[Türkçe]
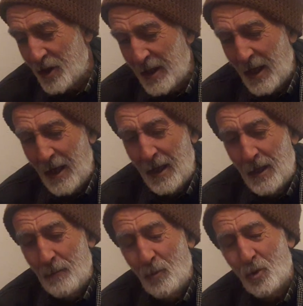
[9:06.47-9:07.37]
içinde
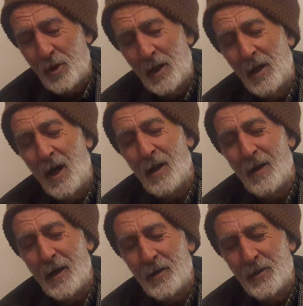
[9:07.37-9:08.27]
Musa'nın
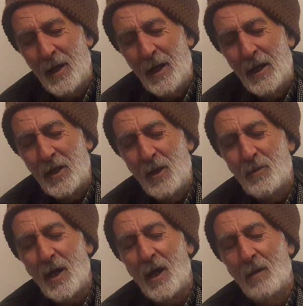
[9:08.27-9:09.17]
ahlakında
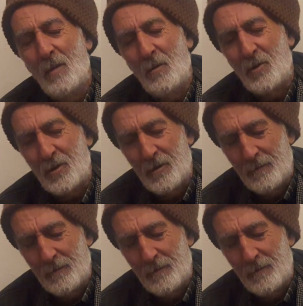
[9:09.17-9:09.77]
kimse kalmamış.